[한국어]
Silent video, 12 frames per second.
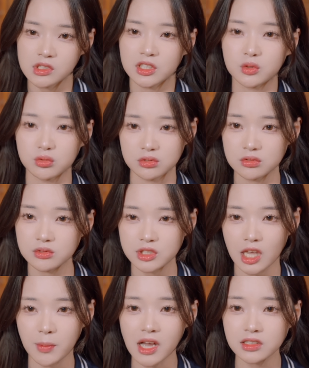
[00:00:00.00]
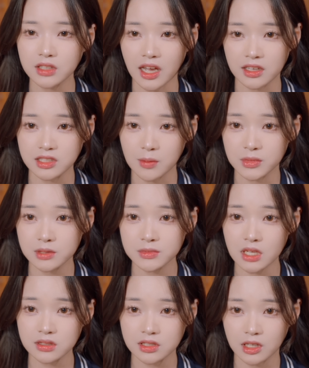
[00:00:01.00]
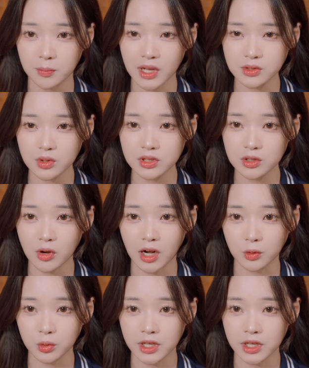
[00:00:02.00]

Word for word: 그리고 제 방은 아예 잠금 장치가 빠져 있는 거 알고